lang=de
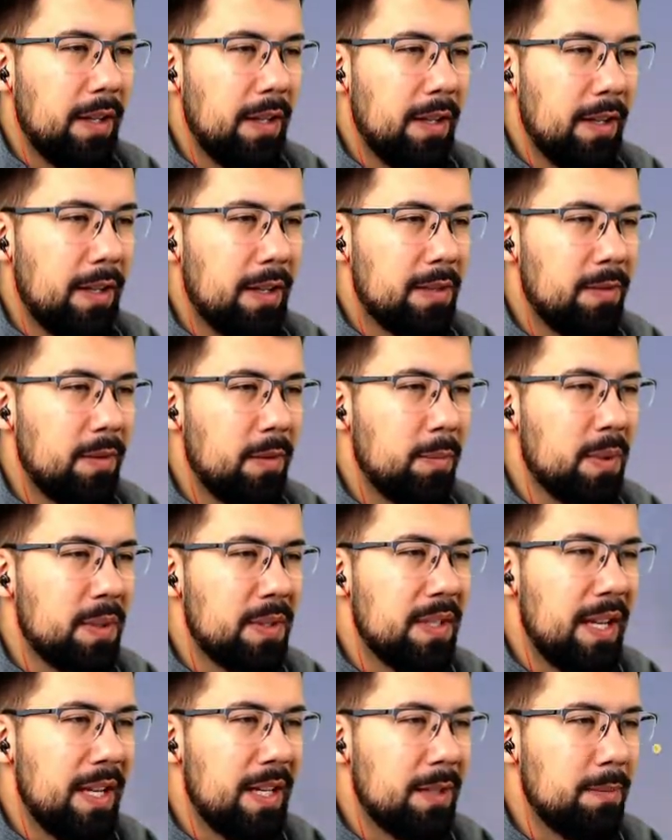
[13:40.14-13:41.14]
also wir müssen
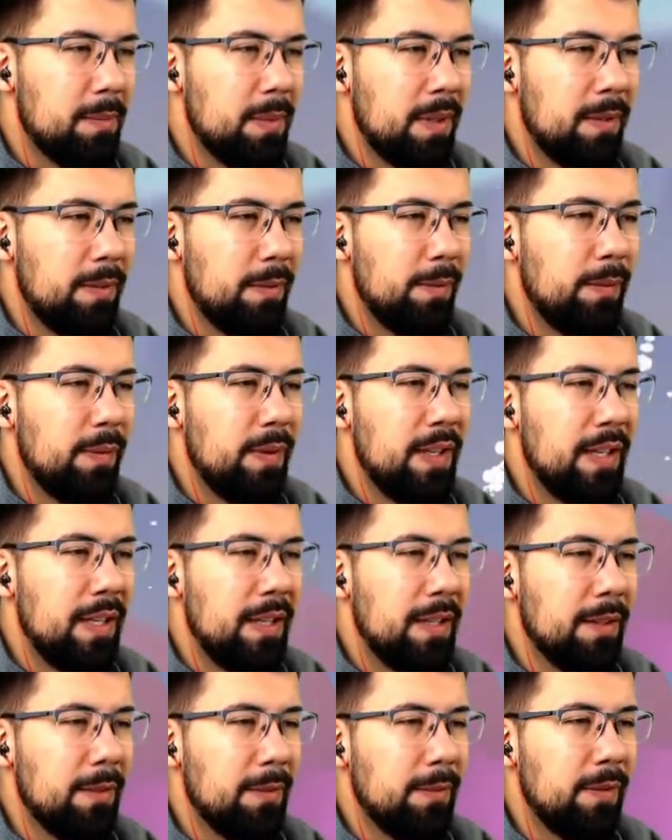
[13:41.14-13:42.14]
echt mit
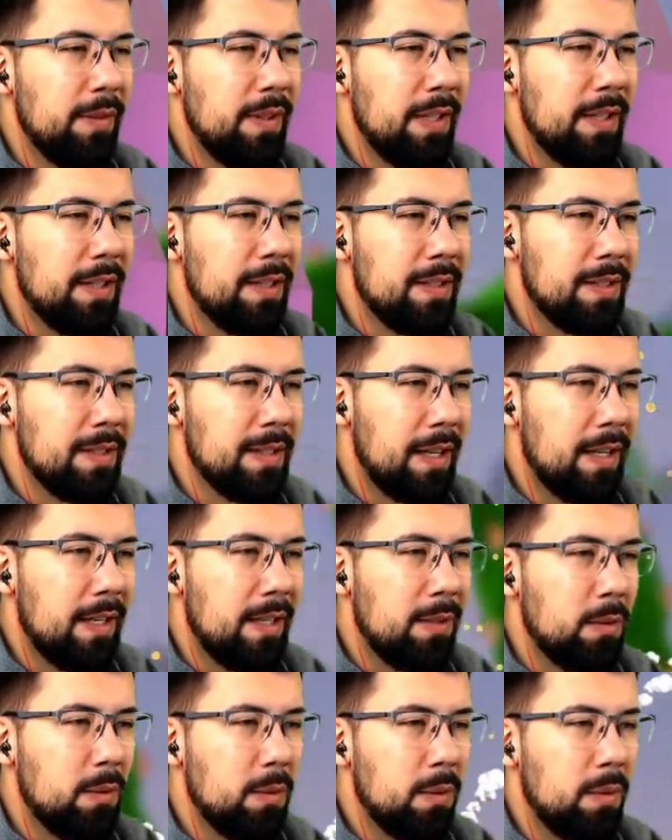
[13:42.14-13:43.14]
vielen, vielen
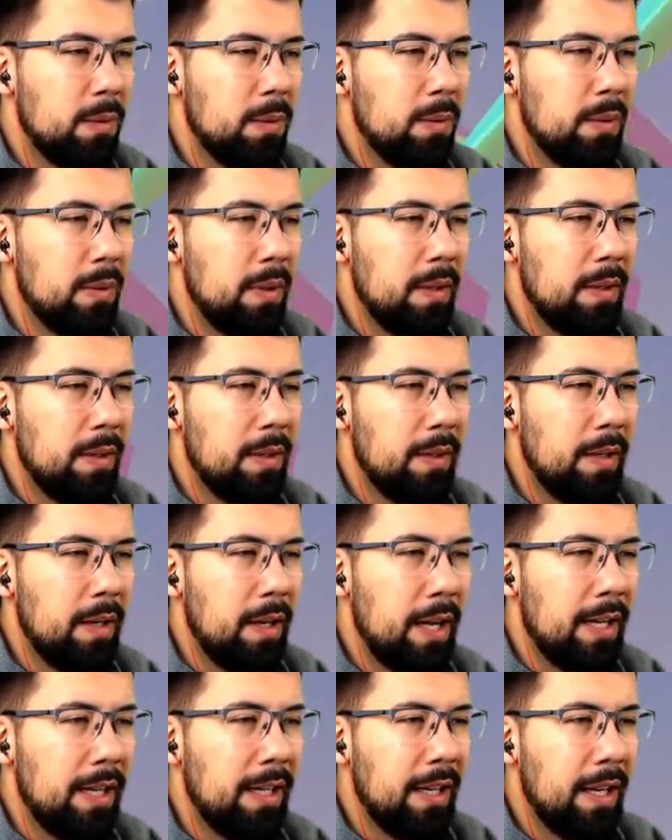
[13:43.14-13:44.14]

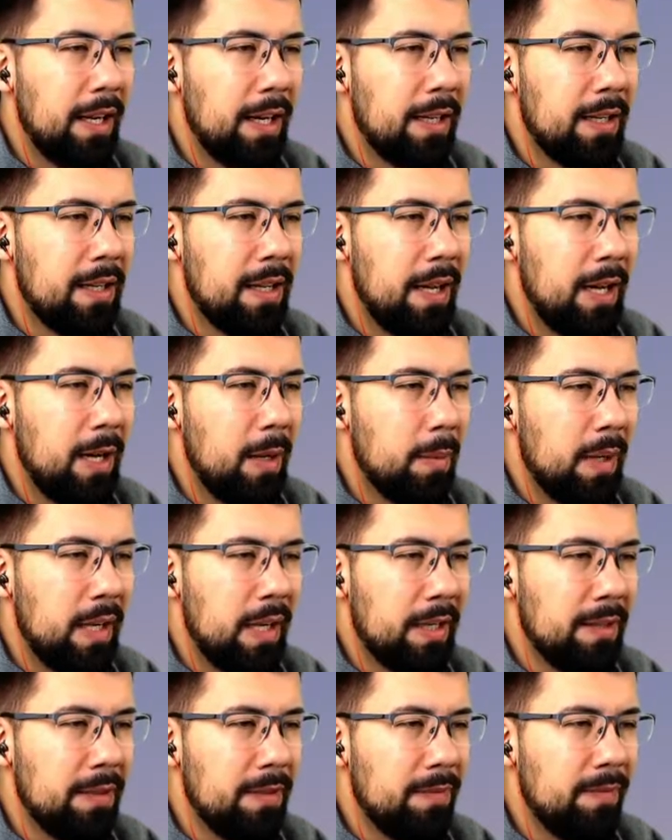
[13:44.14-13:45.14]
Salto-Einlagen hier
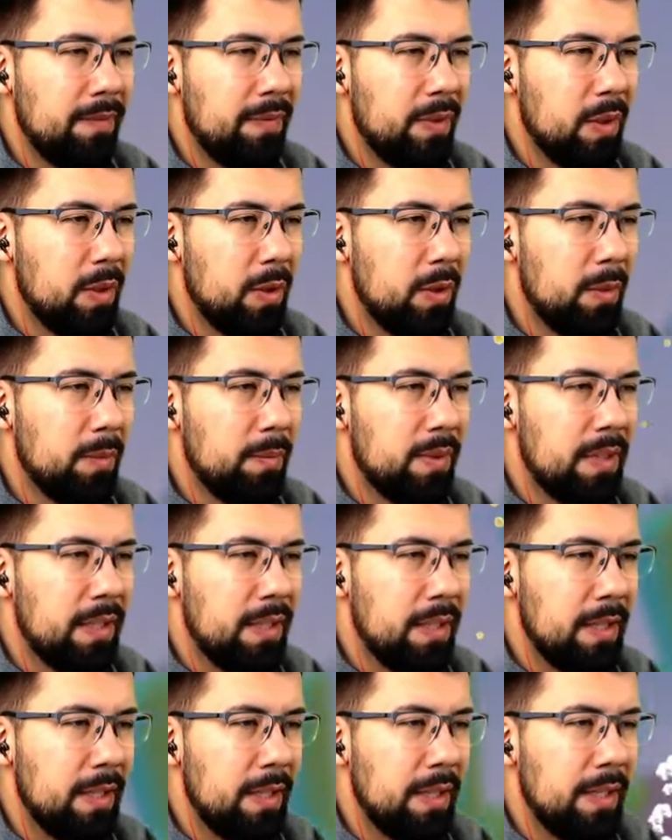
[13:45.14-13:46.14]
arbeiten, um
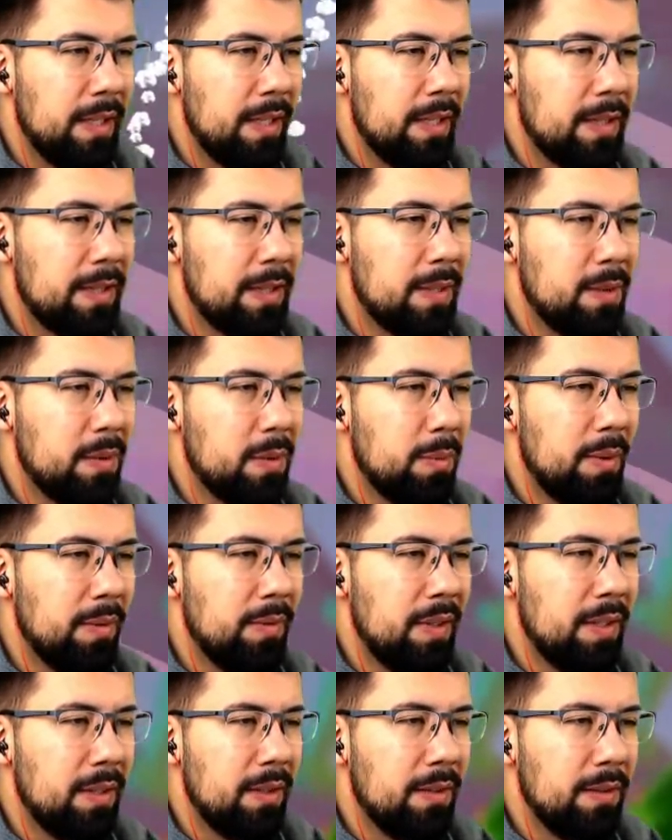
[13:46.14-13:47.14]
die Hindernisse zu
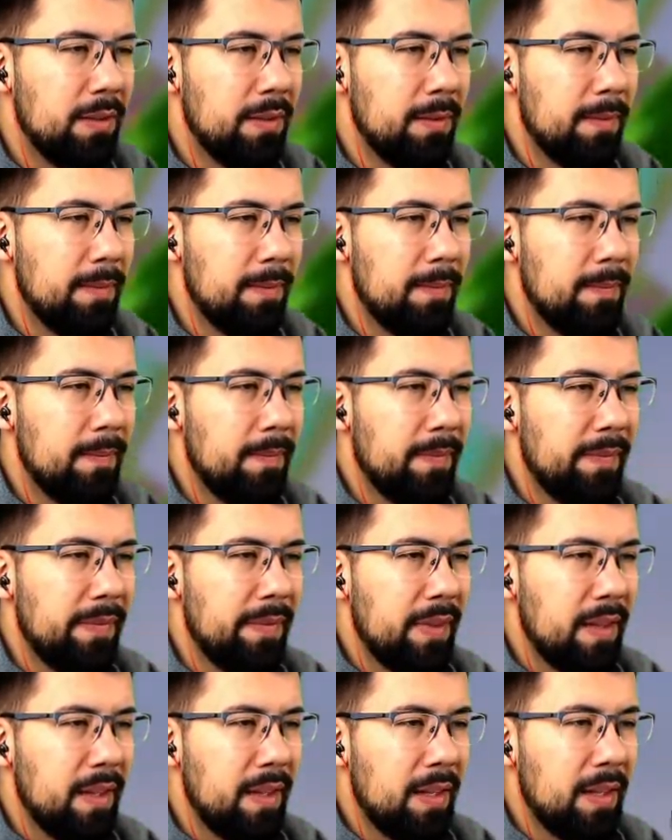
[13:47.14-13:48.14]
überwinden.
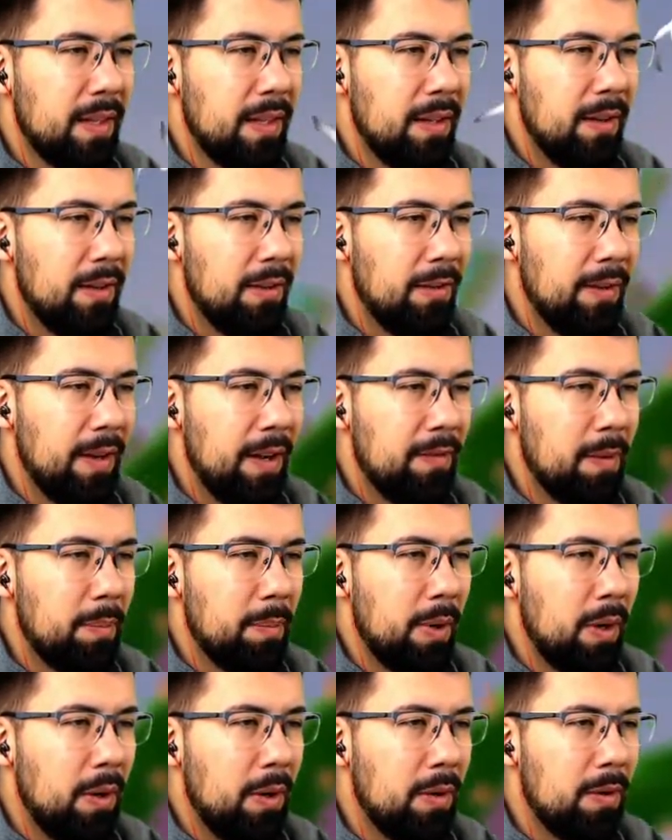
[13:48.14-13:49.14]
Weil wir
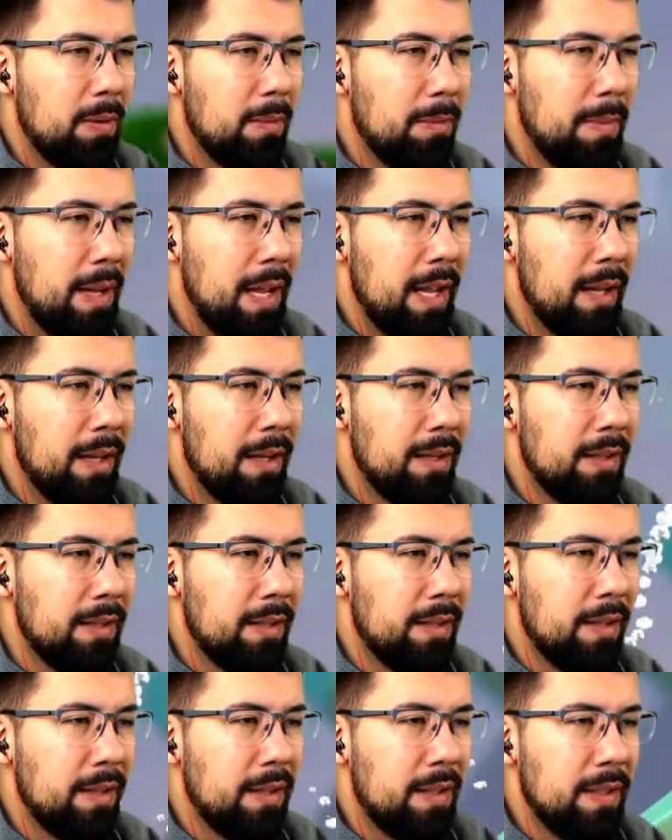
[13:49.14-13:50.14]
brauchen mehr
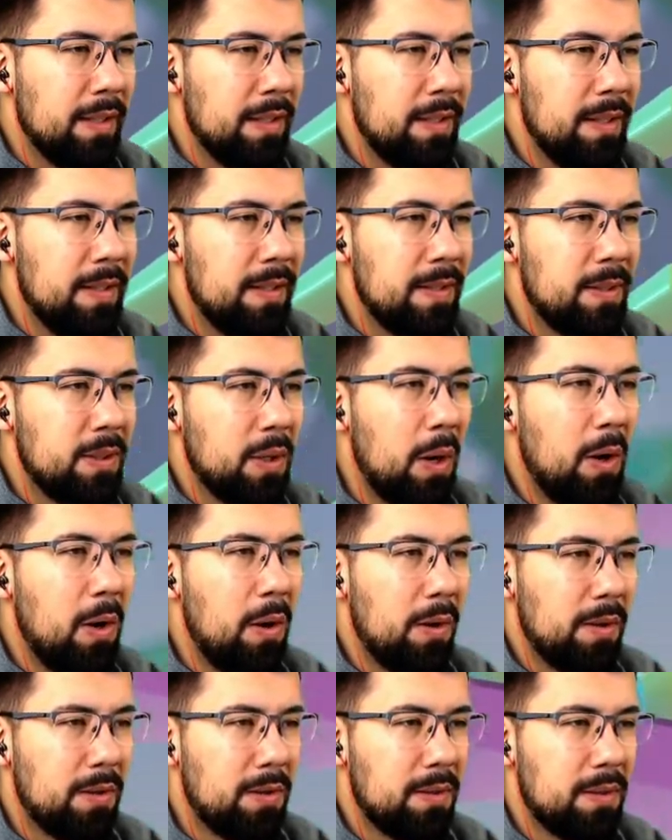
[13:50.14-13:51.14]

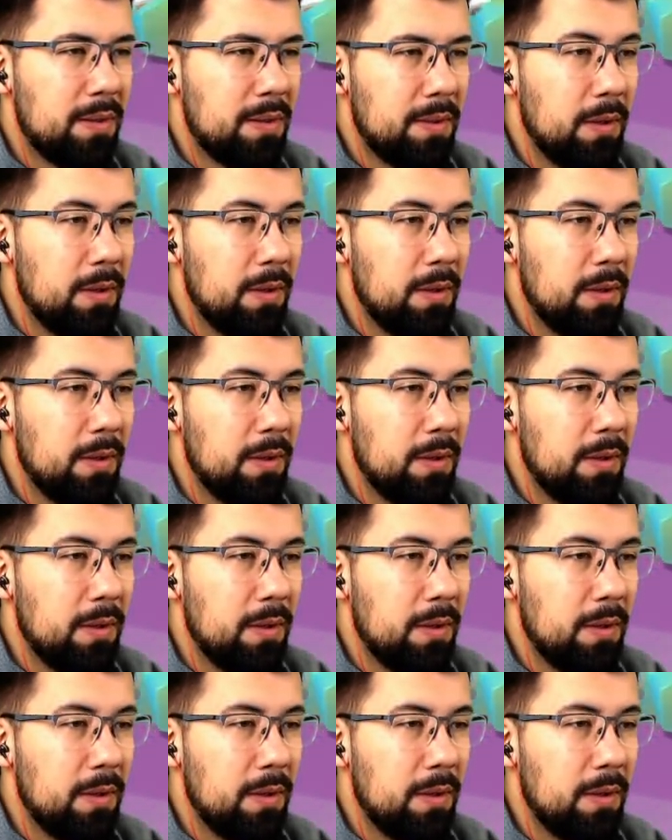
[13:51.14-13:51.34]
Distance.